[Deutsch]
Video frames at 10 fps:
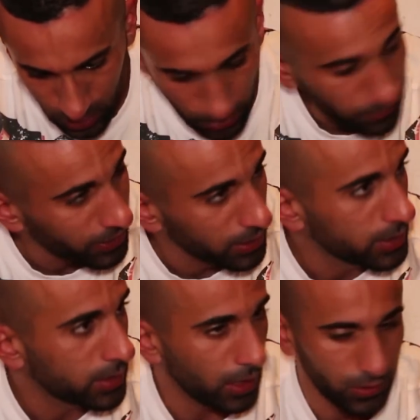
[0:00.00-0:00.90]
ich habe
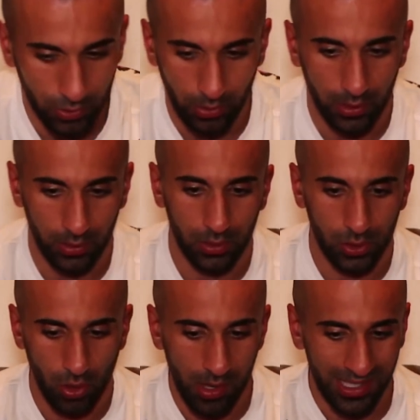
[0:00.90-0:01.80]
vieles, also äh,
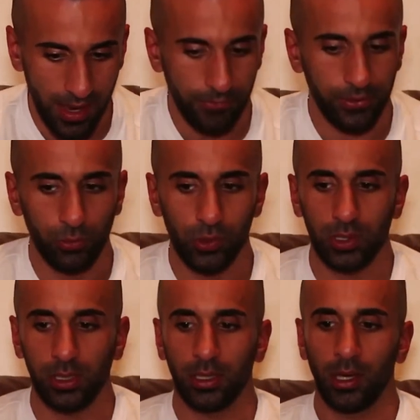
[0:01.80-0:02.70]
ich höre sehr viel
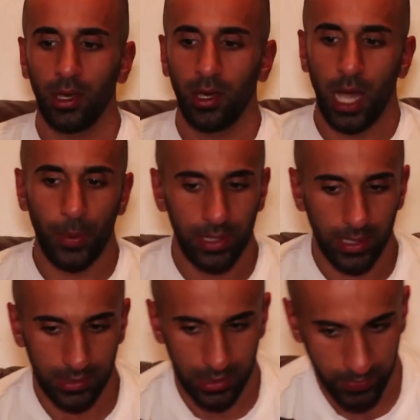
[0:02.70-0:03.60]
Musik, aber in den
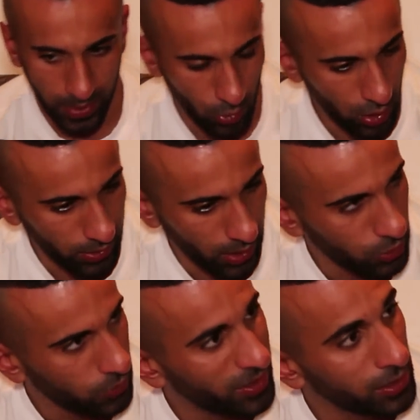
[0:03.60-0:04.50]
letzten zwei Monaten
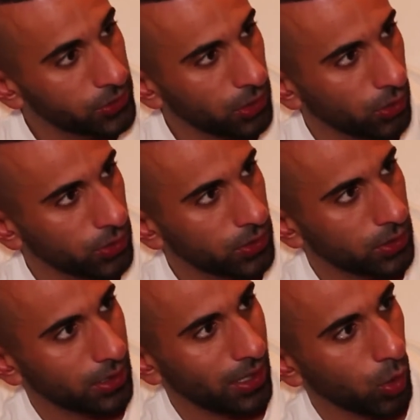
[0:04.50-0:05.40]
habe ich vieles
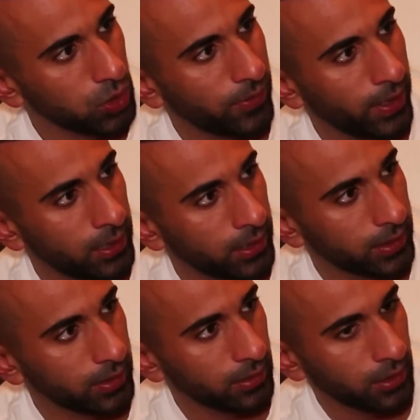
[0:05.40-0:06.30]
aus, ausfallen
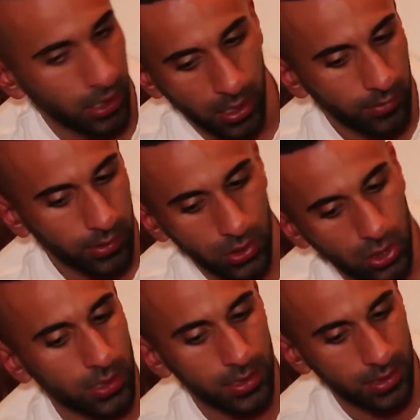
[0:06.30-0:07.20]
lassen, was ich
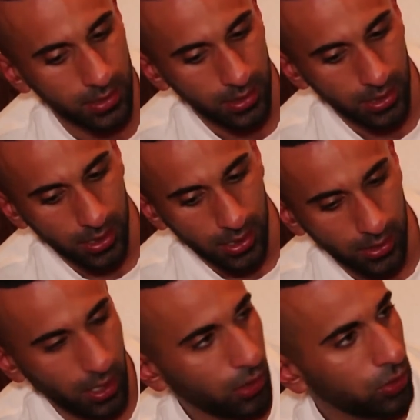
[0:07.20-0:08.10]
jetzt
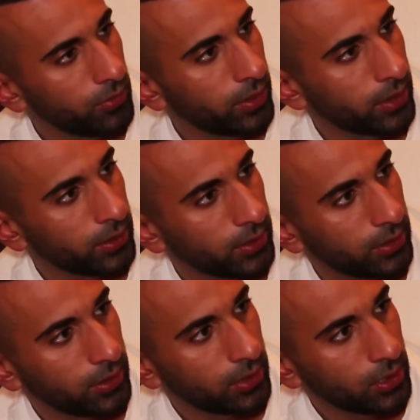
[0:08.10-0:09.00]
nachholen werde.
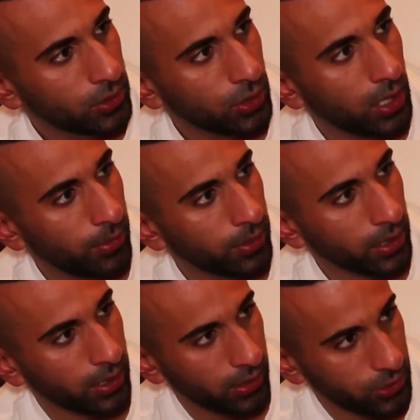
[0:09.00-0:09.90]
Sogar
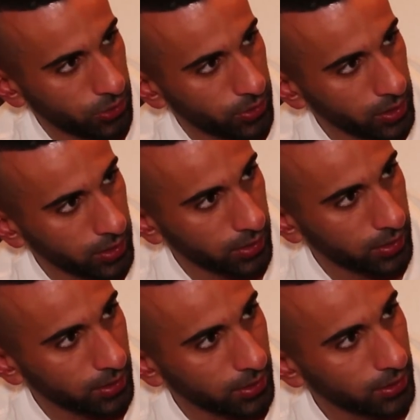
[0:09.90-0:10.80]
amerikanische
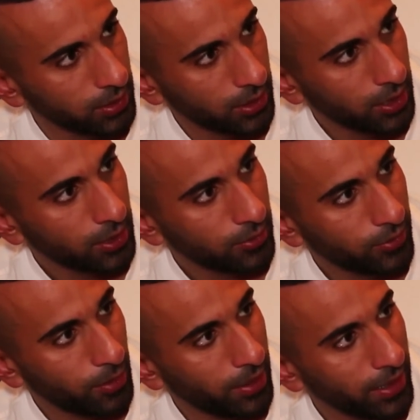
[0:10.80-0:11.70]
Releases, die.
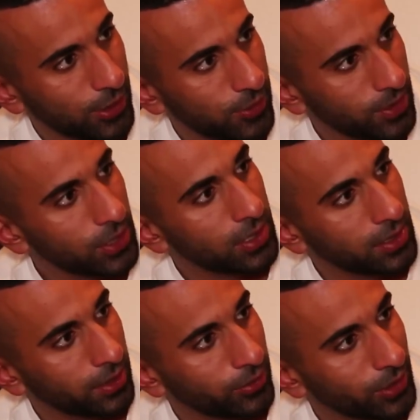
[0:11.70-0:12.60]
Wäre peinlich, wenn ich jetzt
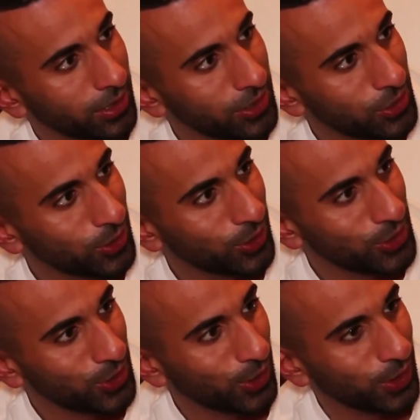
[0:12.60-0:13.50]
sagen würde, dass ich die noch
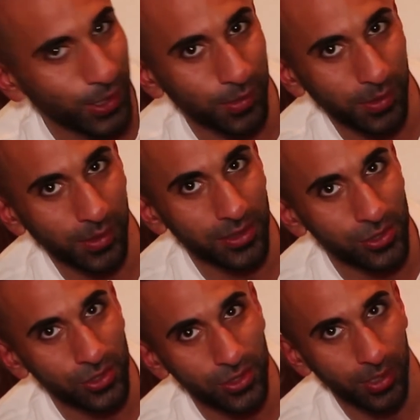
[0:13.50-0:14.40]
nicht gehört habe. Aber
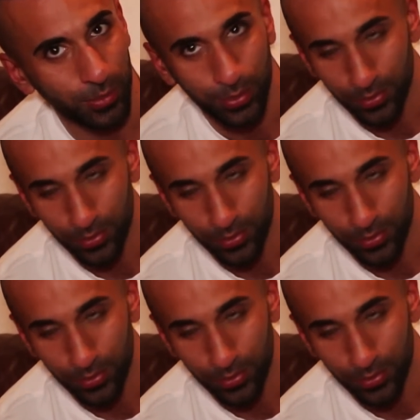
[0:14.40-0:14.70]
ich habe